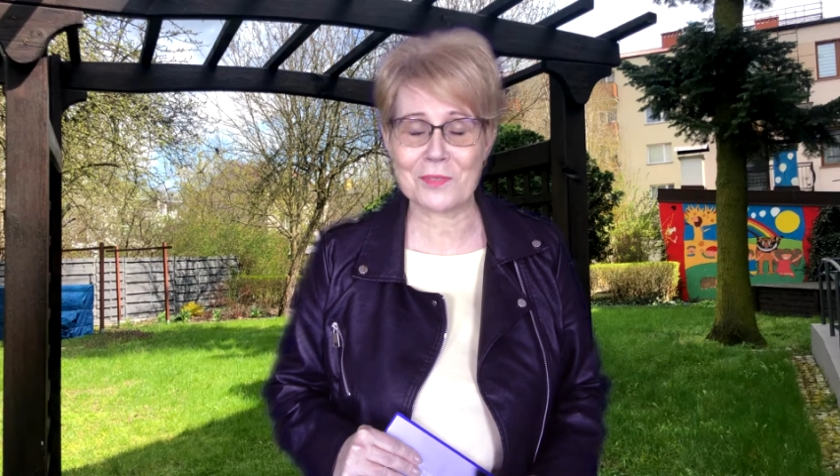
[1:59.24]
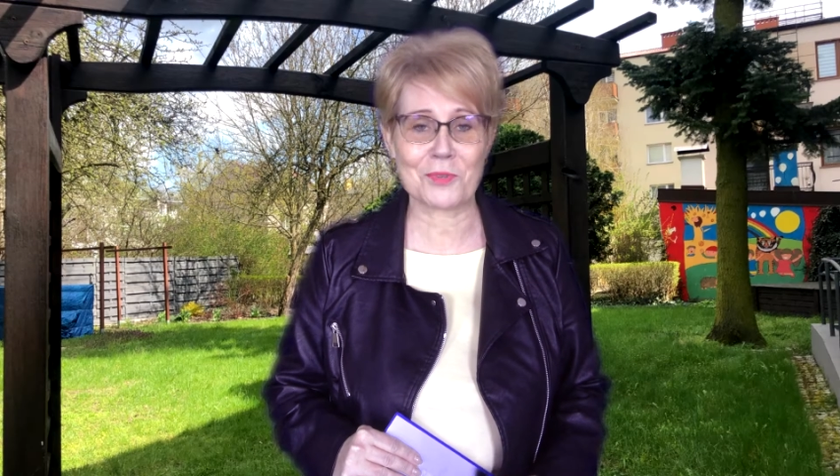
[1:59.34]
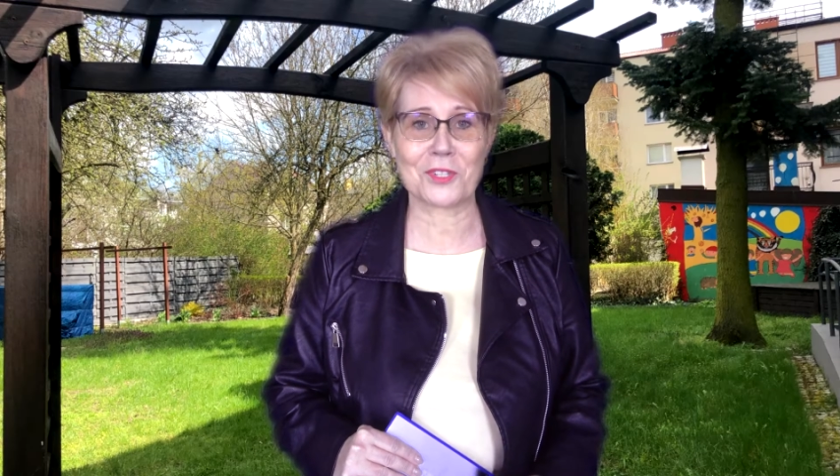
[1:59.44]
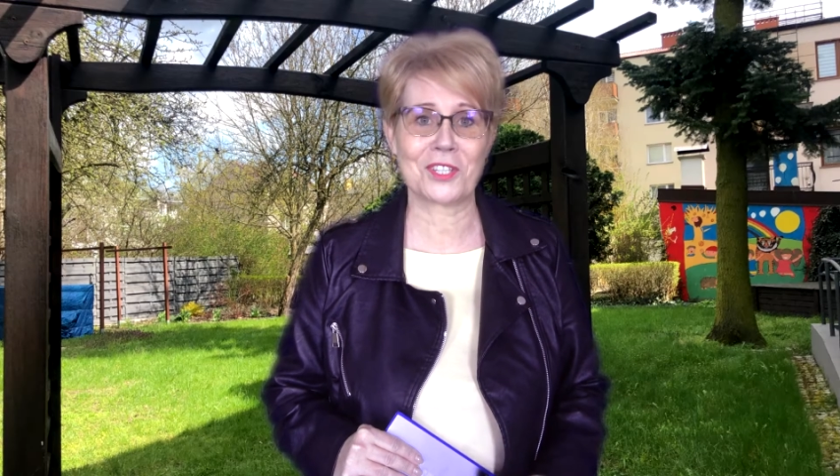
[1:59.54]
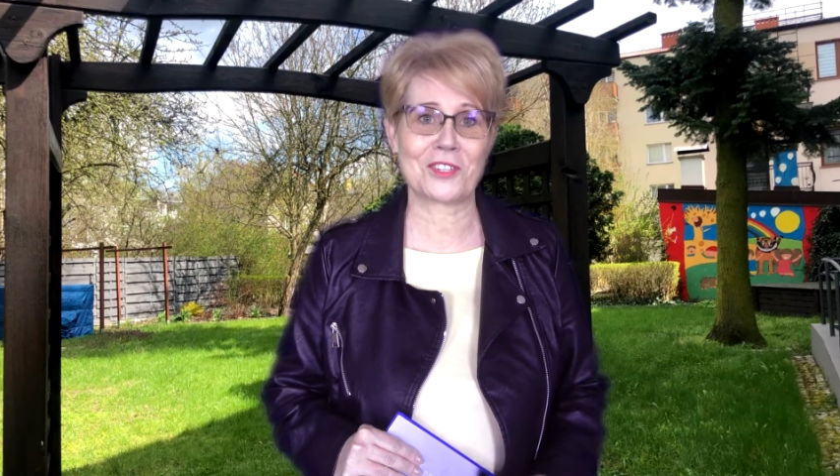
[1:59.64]

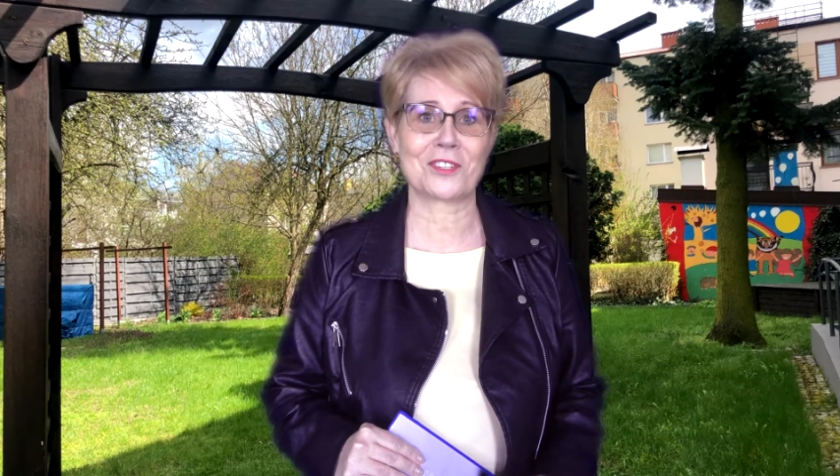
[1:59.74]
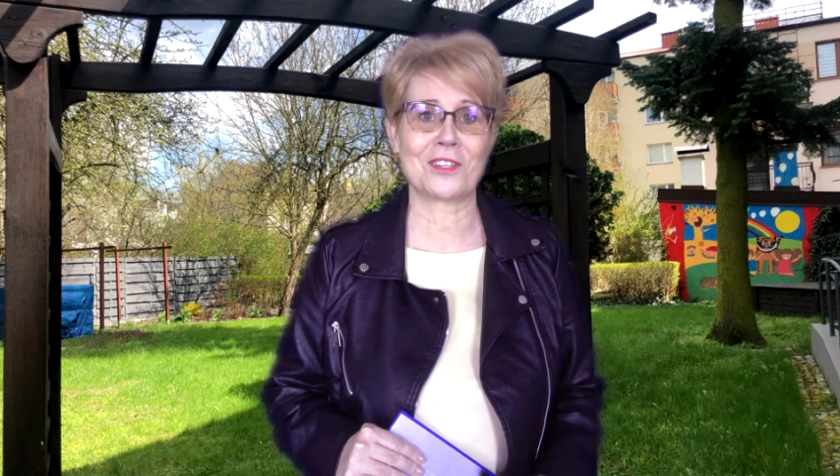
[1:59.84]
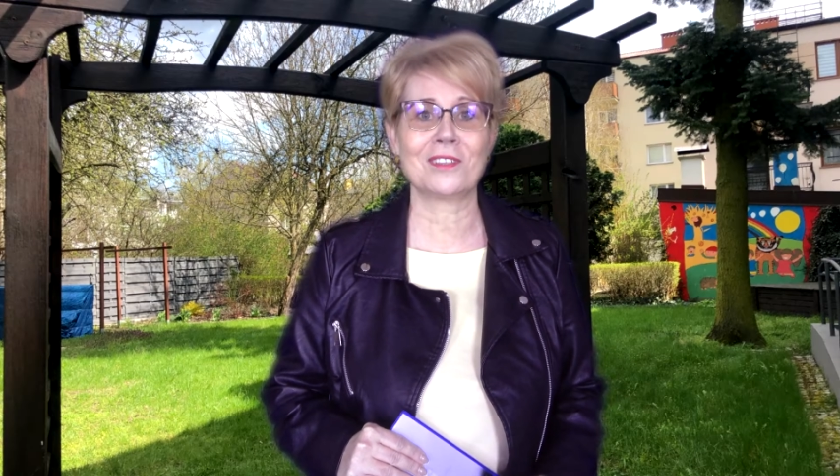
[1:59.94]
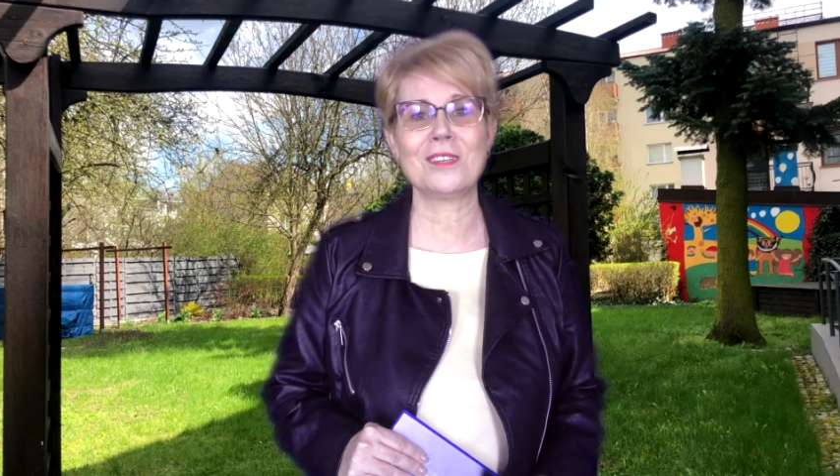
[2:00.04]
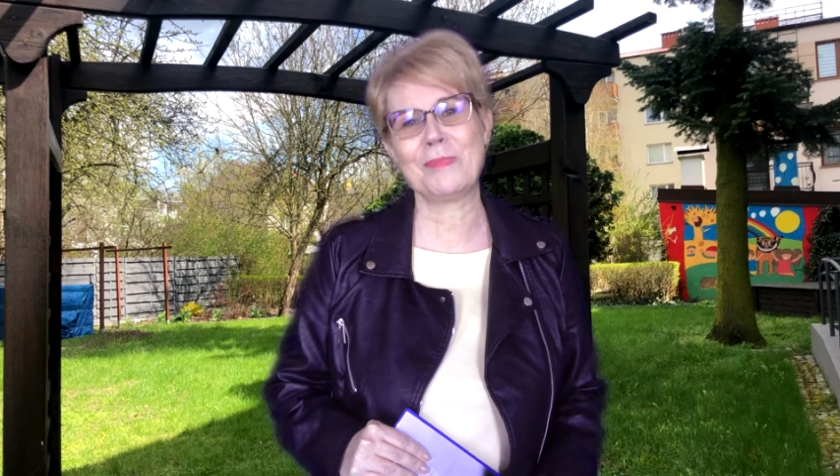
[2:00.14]

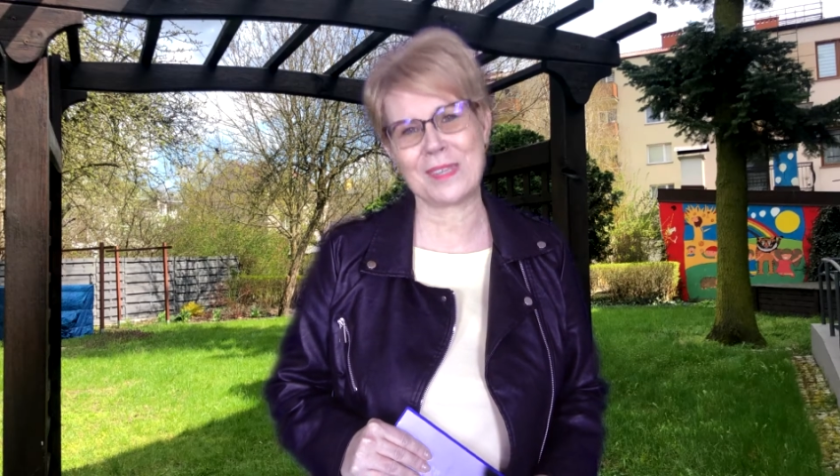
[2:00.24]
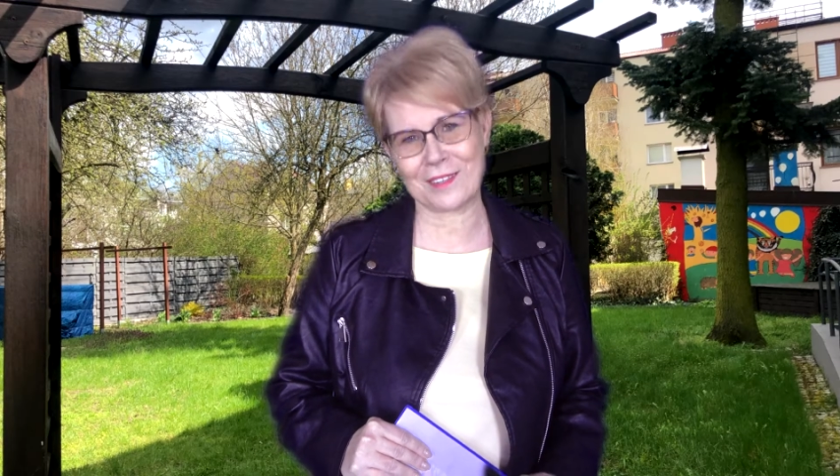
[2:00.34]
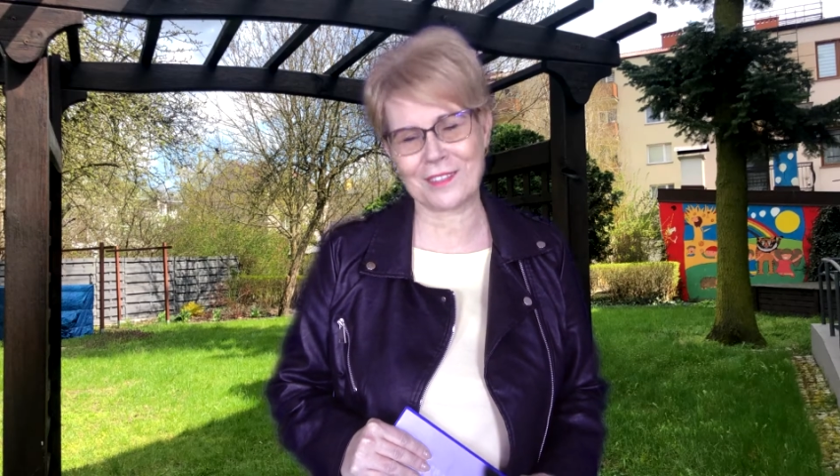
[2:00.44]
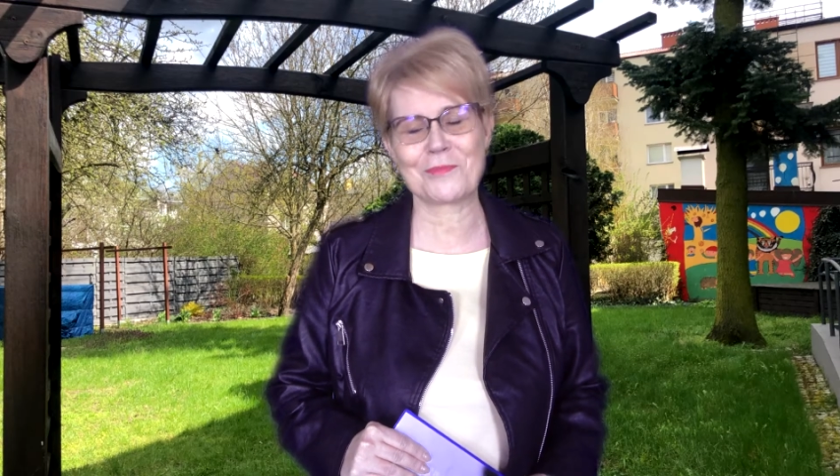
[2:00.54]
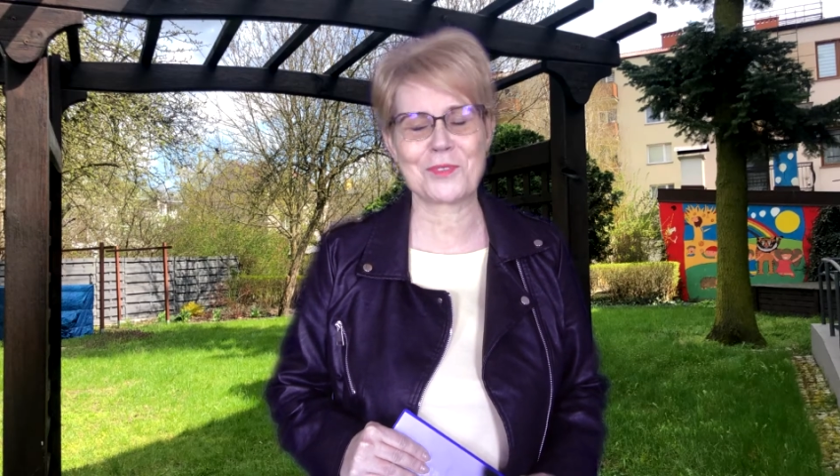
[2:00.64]
pożyteczne i
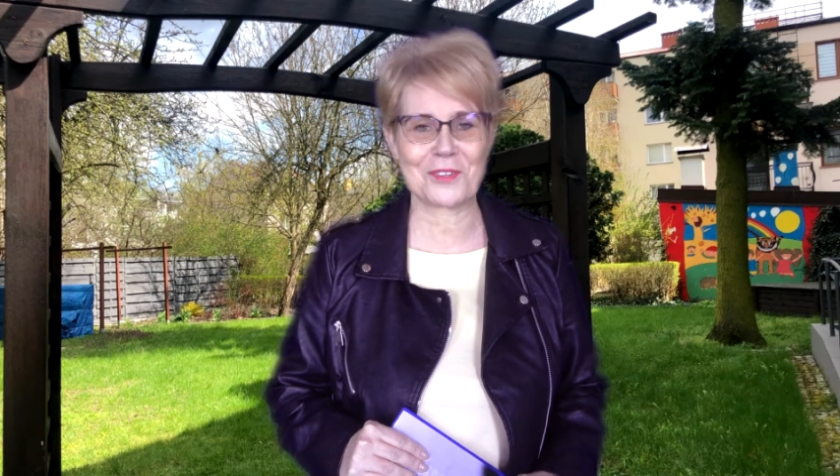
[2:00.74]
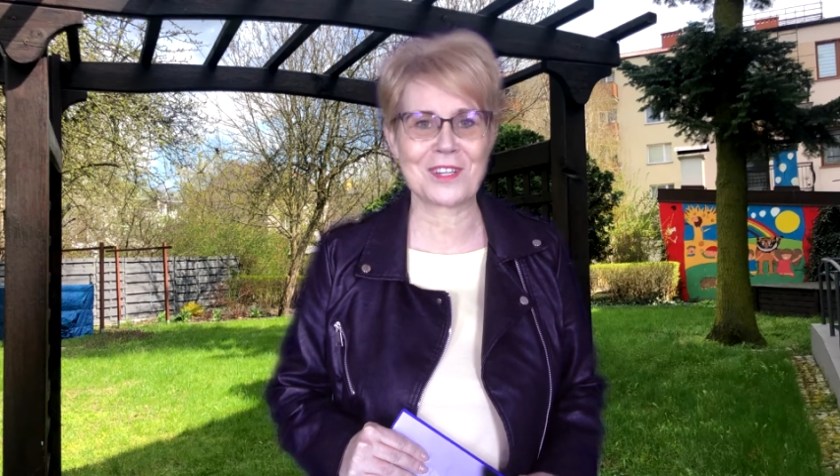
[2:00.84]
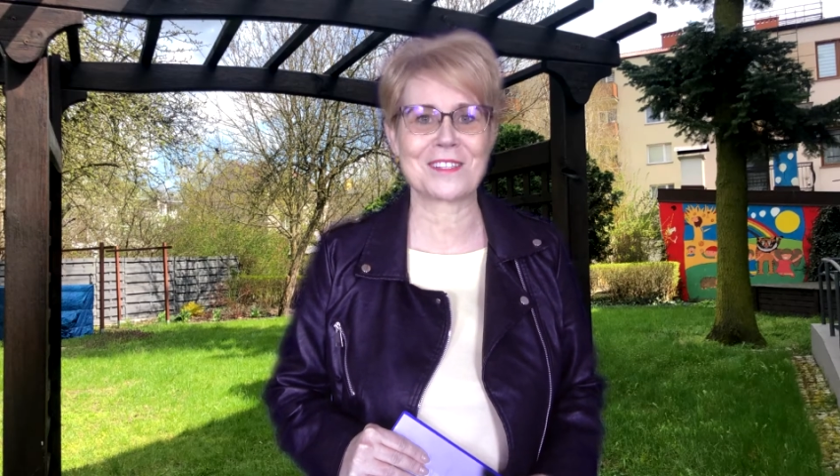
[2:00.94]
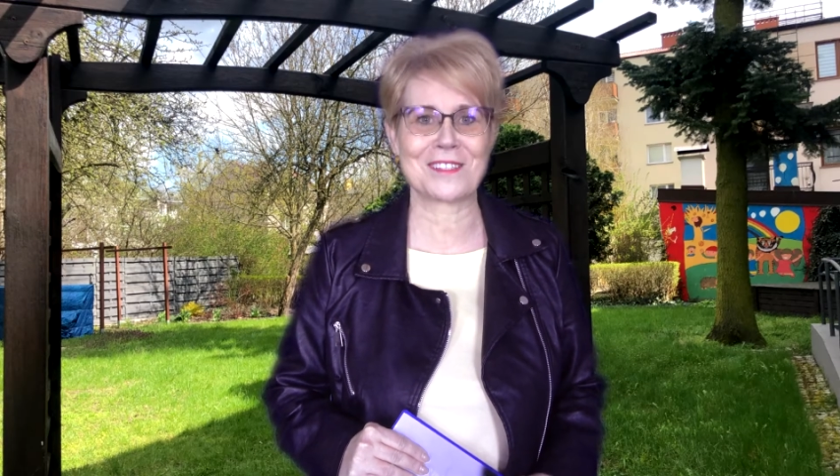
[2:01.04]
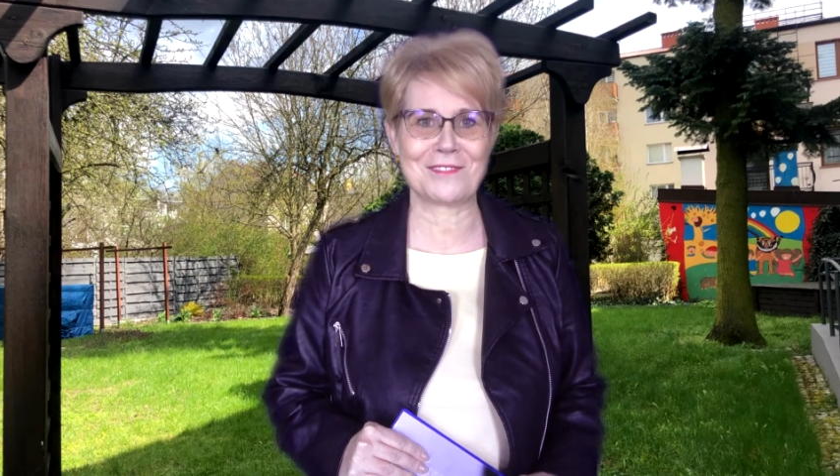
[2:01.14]
piękne przy okazji